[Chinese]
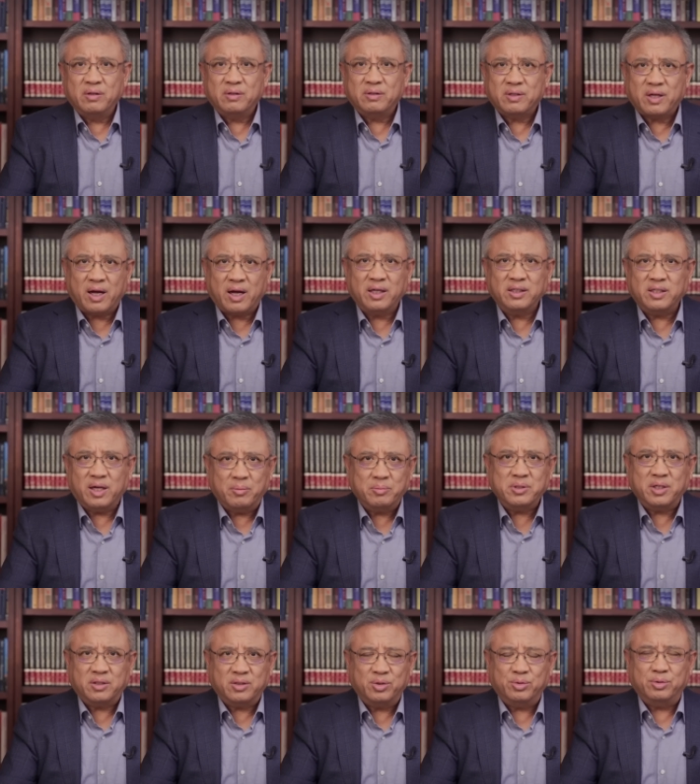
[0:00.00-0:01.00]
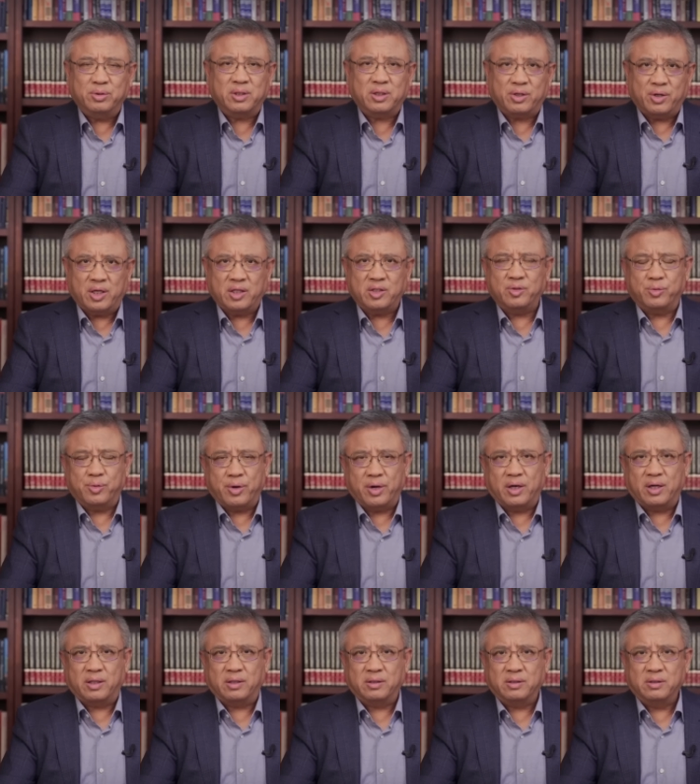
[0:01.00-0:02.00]
他还想不想继续当研究员
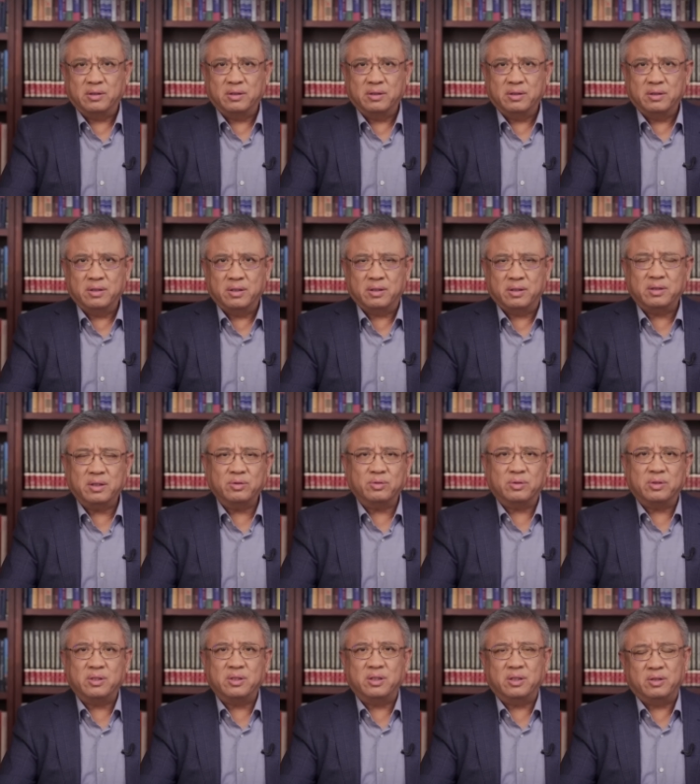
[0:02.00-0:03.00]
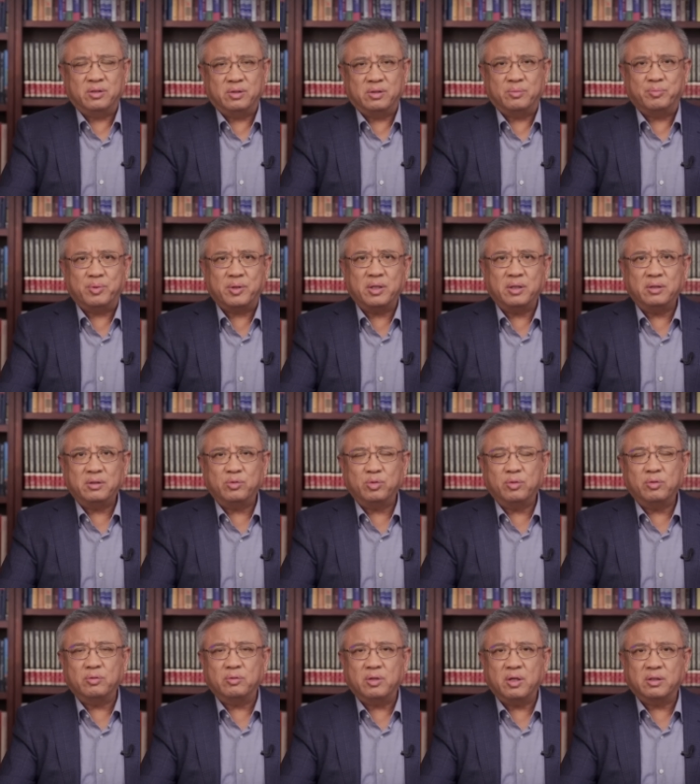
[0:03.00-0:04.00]
了？啊，这种事情就是不跟
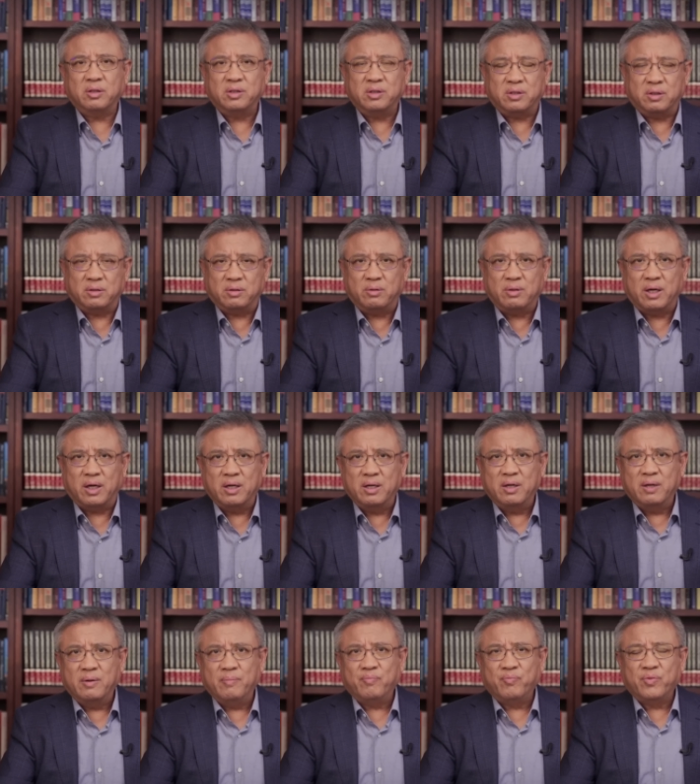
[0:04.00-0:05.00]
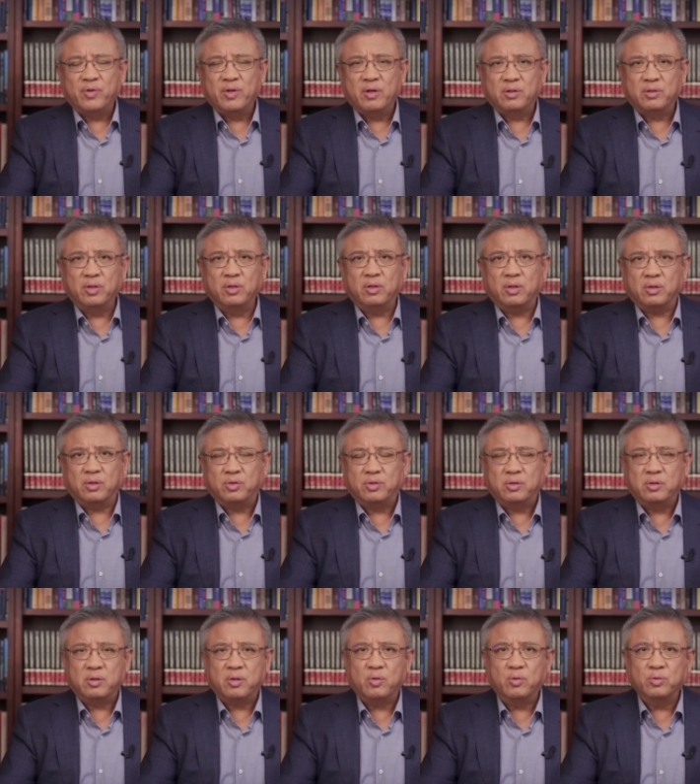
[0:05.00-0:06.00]
中共调子走的话，丢掉
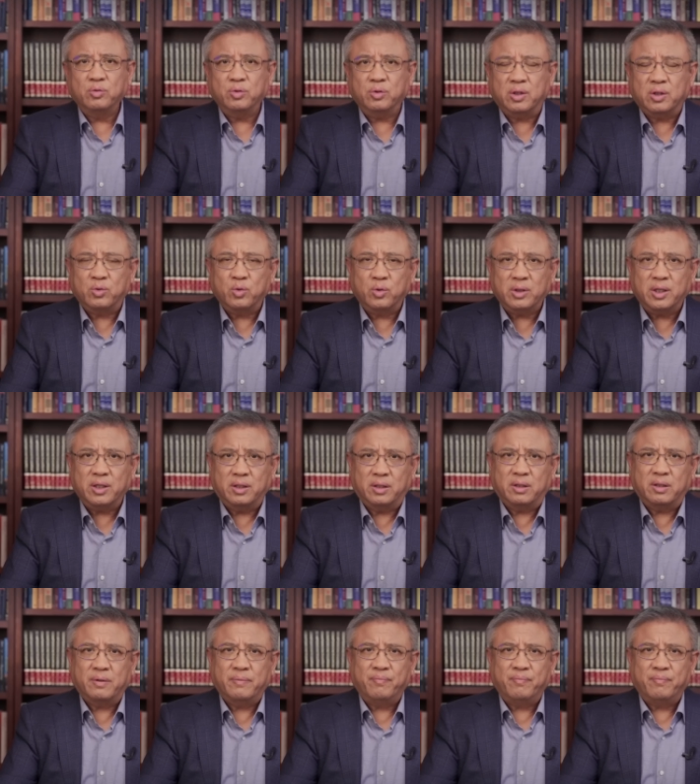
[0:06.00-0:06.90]
工作的多得很。